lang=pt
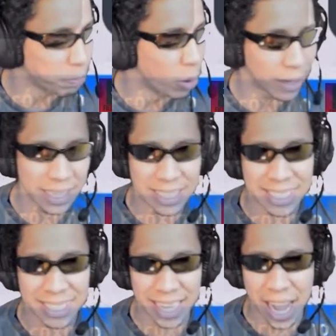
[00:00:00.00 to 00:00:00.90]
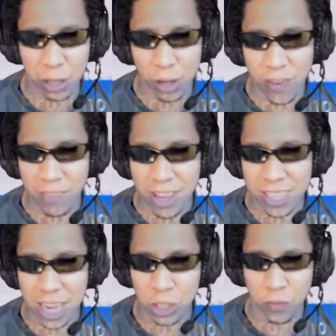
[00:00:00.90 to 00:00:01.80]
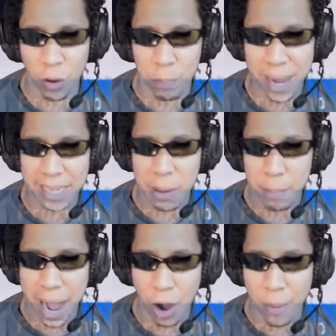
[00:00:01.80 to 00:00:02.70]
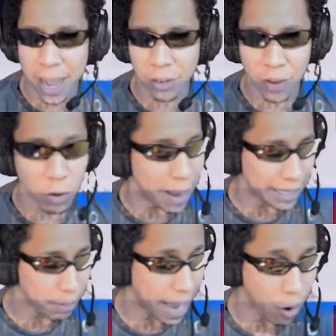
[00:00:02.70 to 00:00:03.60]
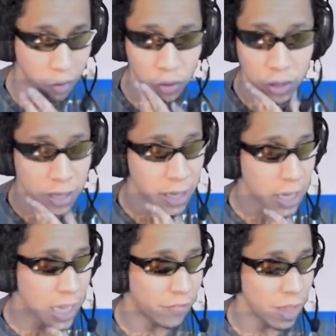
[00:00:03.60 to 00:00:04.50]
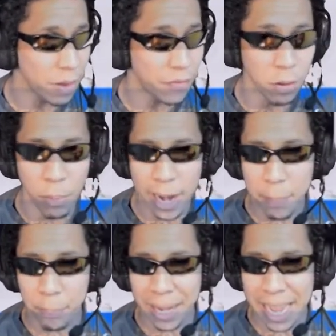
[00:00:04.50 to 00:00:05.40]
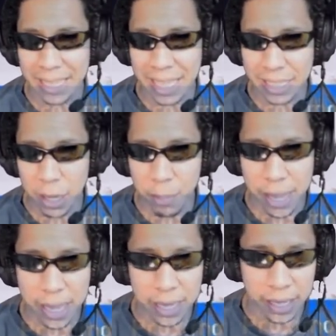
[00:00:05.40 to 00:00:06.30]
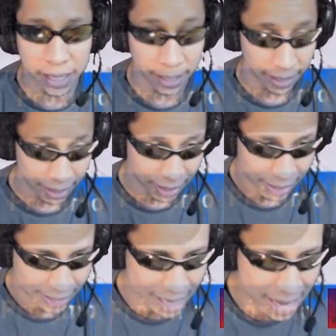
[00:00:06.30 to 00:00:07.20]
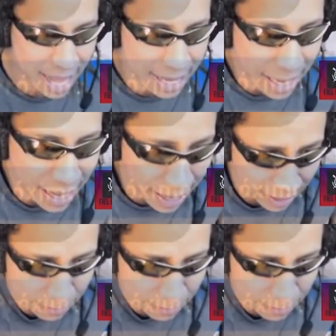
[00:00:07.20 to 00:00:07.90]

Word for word: Bug insano, velho. Sérgio veio um Beckenbauer, mano. Veio um Beckenbauer, viu? E veio, veio um bola preta também. Caraca!